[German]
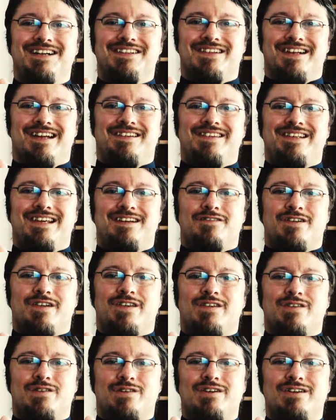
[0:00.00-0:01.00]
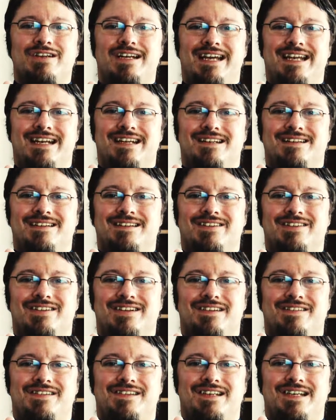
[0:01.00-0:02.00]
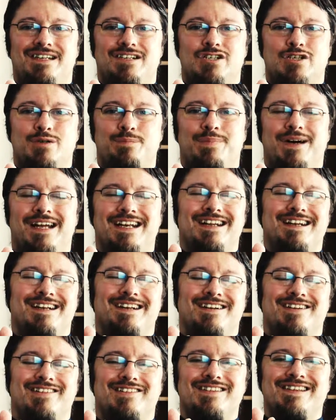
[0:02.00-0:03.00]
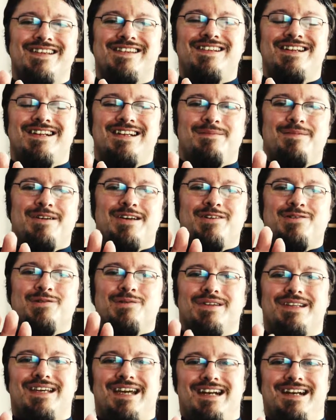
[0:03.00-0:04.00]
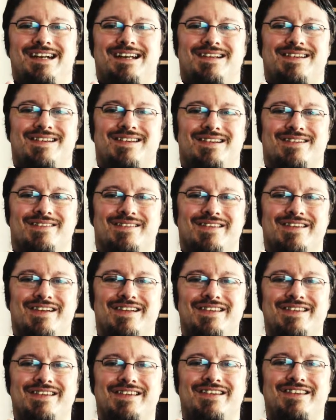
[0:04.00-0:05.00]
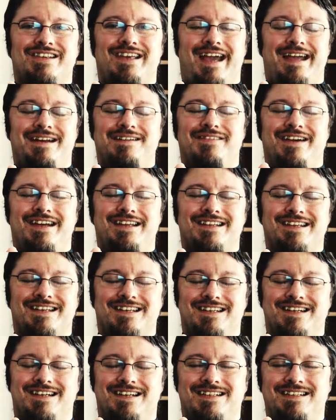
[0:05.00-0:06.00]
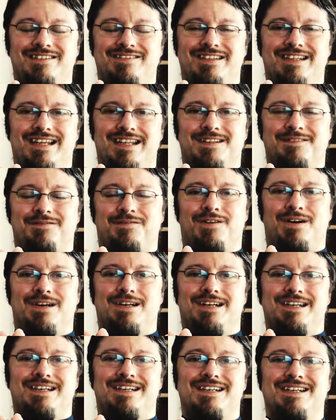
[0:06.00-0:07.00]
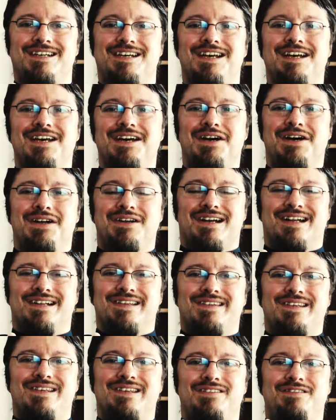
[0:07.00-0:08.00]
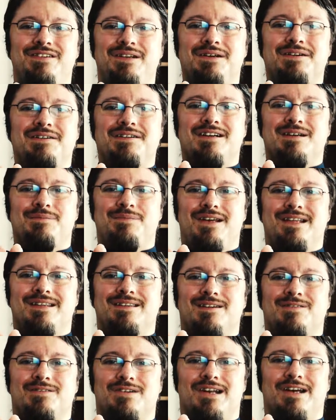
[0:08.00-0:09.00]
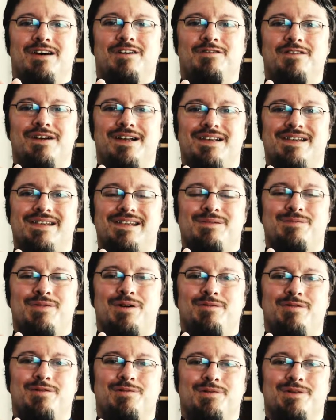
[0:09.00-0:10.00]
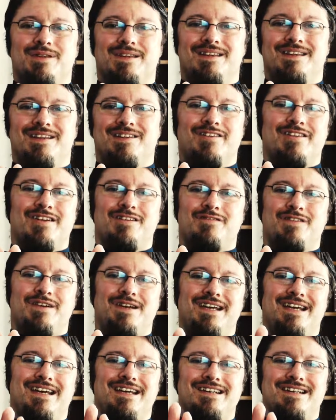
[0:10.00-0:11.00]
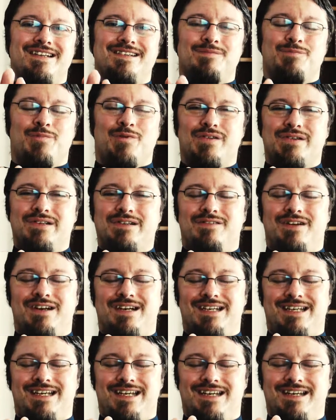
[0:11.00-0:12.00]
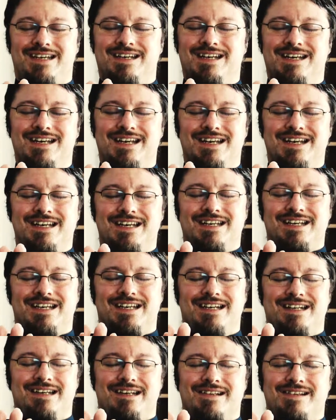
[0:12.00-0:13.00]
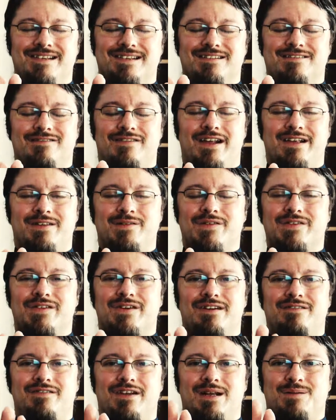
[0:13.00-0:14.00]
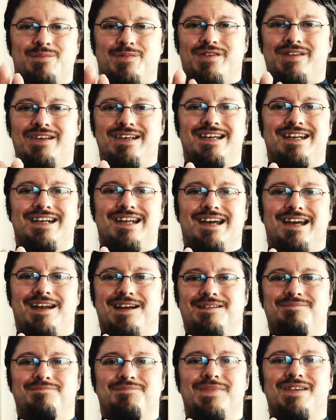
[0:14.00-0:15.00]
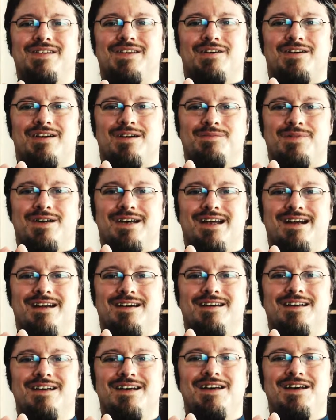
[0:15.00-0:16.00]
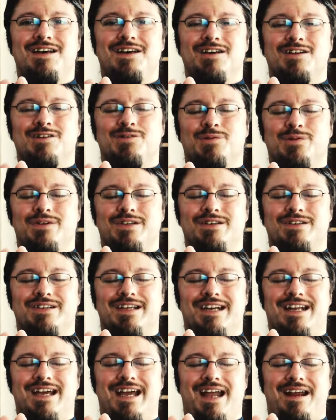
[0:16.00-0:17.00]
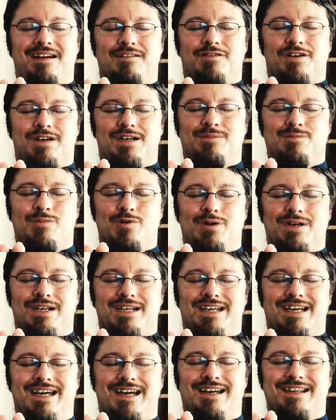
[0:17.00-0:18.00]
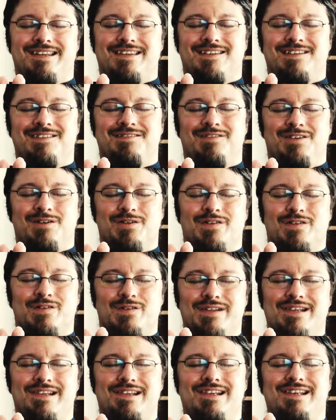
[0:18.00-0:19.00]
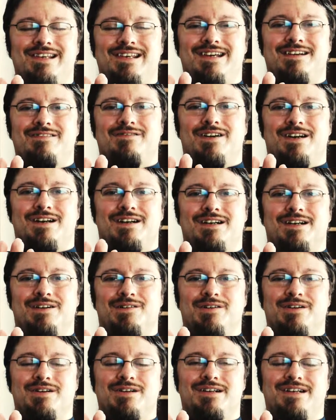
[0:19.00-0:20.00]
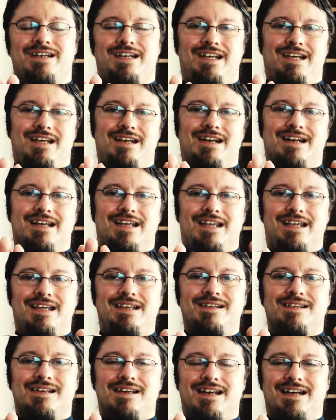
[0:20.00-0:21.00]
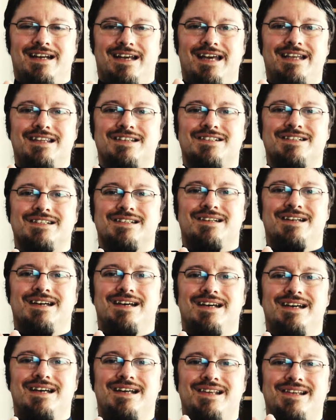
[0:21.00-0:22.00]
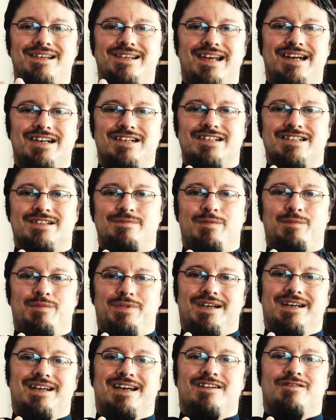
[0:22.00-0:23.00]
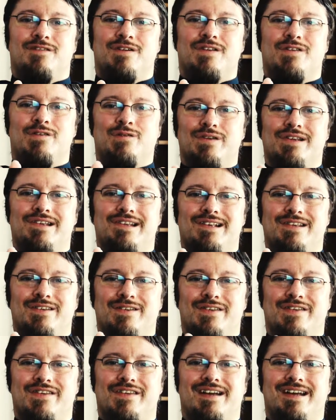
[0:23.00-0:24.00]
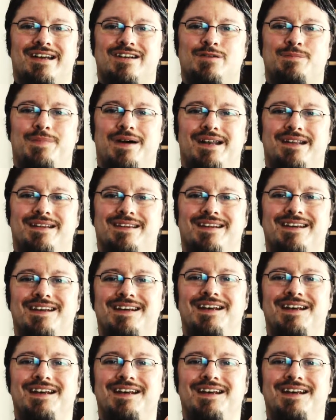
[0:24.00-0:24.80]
Du darfst dich einfach zurücklehnen, du darfst dich entspannen und es dir dabei gut gehen lassen und sonst ist keine weitere Aktivität erforderlich. Du kannst dieses Video auch im Hintergrund laufen lassen, ein paar Minuten und einfach ja, diese positive Energie genießen. Vielleicht tust du auch ein wenig Musik hinein, ist auch immer eine gute und eine einfache Möglichkeit, wie du zusätzlich einfach halt auch die Energie, energetischen Sessions mit mir einfach zusätzlich sozusagen entspannend